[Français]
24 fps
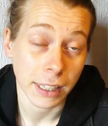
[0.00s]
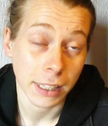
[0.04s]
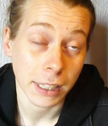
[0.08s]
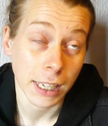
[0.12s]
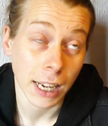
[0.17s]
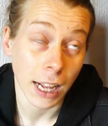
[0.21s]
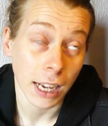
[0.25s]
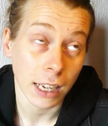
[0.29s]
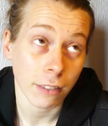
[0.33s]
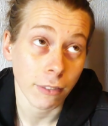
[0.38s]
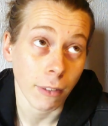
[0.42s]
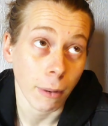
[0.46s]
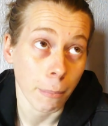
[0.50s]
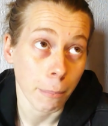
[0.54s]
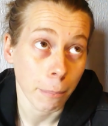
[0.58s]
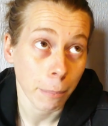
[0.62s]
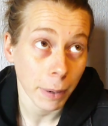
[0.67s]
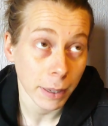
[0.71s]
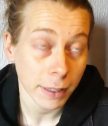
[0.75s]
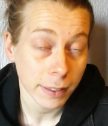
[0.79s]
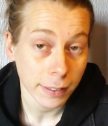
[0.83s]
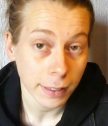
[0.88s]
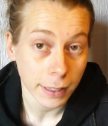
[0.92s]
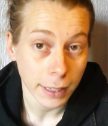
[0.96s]
il, arrive à me
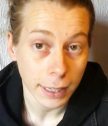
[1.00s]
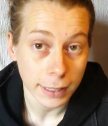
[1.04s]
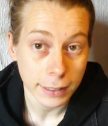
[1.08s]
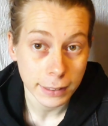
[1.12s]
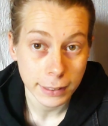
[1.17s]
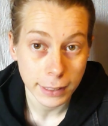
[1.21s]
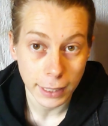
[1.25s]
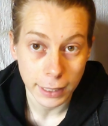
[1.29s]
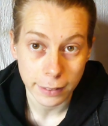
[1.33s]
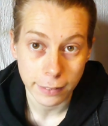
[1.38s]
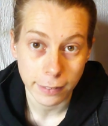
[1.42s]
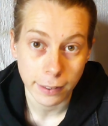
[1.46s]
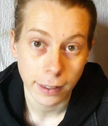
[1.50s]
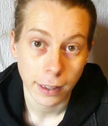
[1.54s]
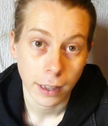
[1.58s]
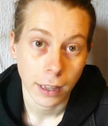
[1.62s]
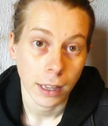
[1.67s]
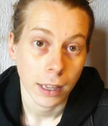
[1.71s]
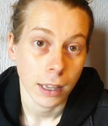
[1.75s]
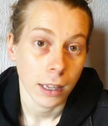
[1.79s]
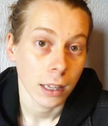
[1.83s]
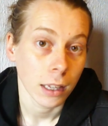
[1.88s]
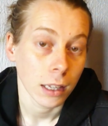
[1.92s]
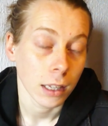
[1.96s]
passer la tête
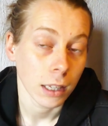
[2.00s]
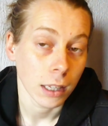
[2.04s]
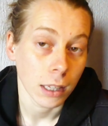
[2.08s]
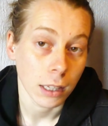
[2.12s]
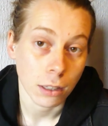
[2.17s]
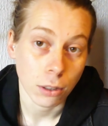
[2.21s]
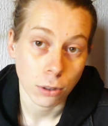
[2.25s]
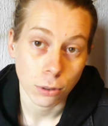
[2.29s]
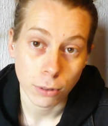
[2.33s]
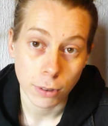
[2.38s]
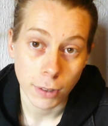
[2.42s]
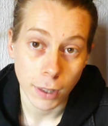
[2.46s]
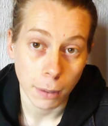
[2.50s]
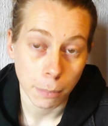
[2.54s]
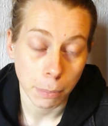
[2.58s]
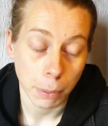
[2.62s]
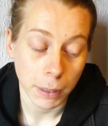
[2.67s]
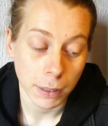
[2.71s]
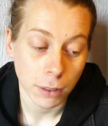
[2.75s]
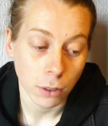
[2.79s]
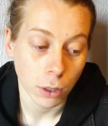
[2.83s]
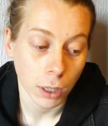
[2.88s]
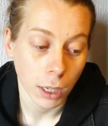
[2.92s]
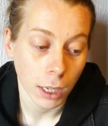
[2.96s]
et que ça
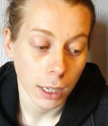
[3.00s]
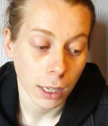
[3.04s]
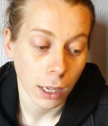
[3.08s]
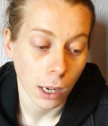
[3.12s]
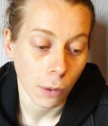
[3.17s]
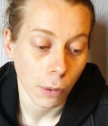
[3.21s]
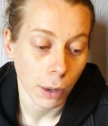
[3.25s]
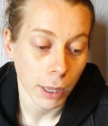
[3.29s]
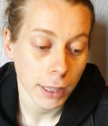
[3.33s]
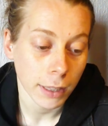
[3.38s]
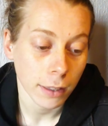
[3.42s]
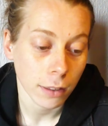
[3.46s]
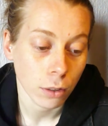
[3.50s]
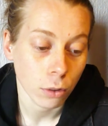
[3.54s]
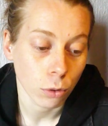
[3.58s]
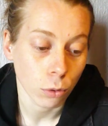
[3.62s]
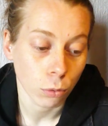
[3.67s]
parte en cacahuète.